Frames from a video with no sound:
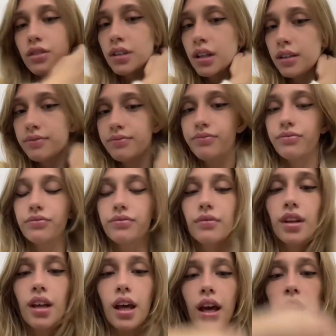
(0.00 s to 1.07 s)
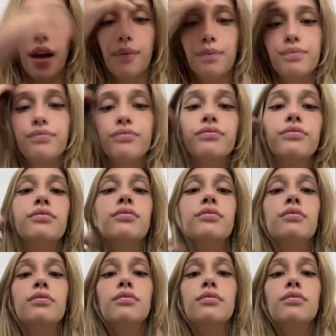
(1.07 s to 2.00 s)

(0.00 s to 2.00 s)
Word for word: esto de el. Em,